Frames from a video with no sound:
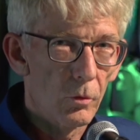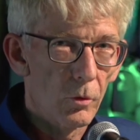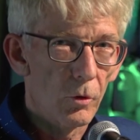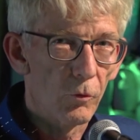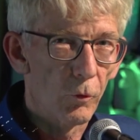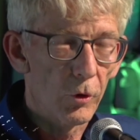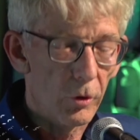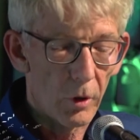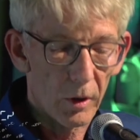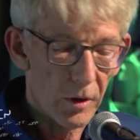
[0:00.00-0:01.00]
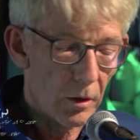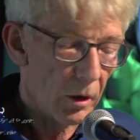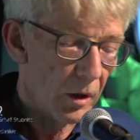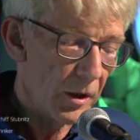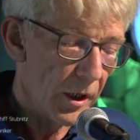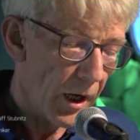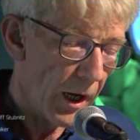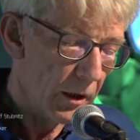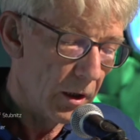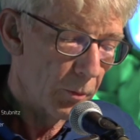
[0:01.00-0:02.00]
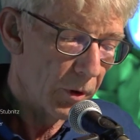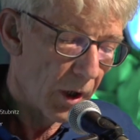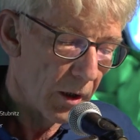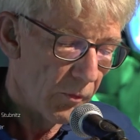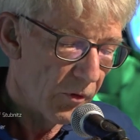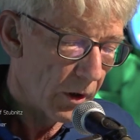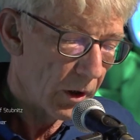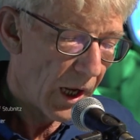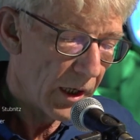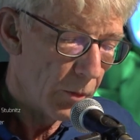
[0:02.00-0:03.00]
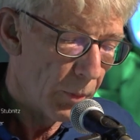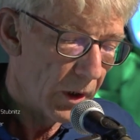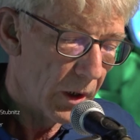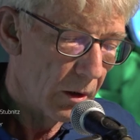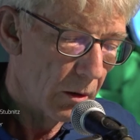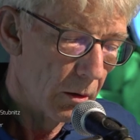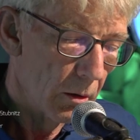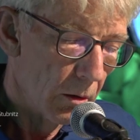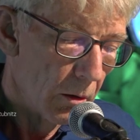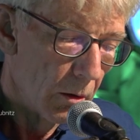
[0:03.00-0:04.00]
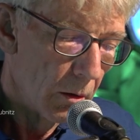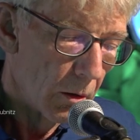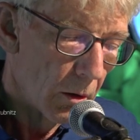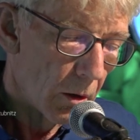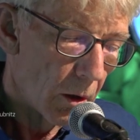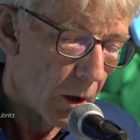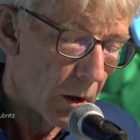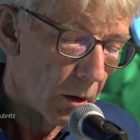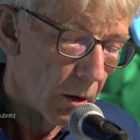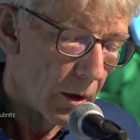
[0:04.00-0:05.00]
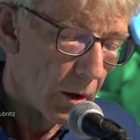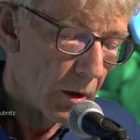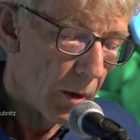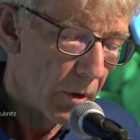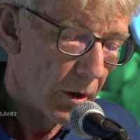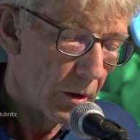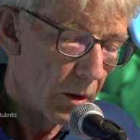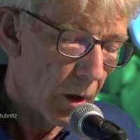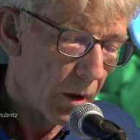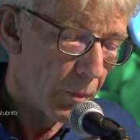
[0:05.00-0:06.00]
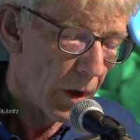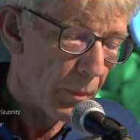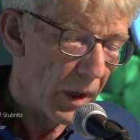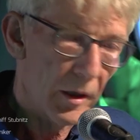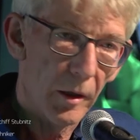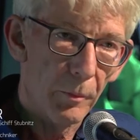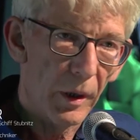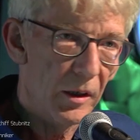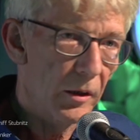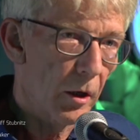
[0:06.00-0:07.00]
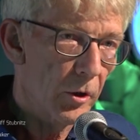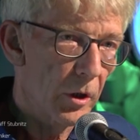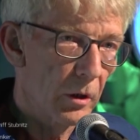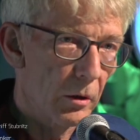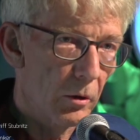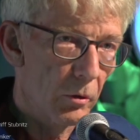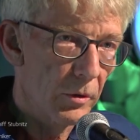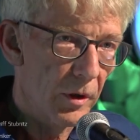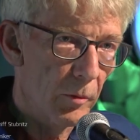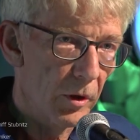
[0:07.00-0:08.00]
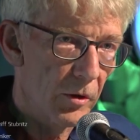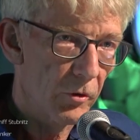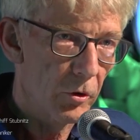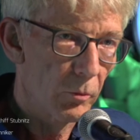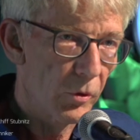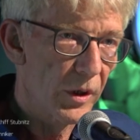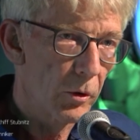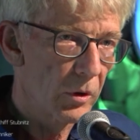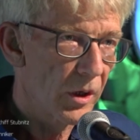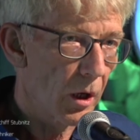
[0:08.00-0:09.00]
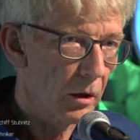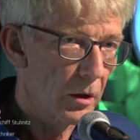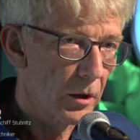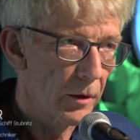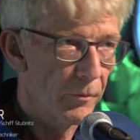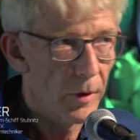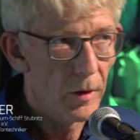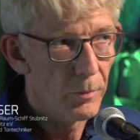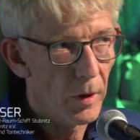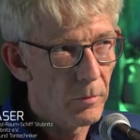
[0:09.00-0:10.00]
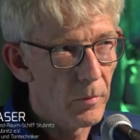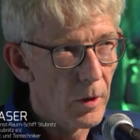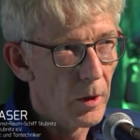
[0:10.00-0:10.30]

ich würde ganz, ganz gerne eigentlich mit einem Vergleich beginnen. Äh, nämlich äh, bei, der, bei der darstellenden Kunst, nämlich zwischen Musik und Theater. Bei, beim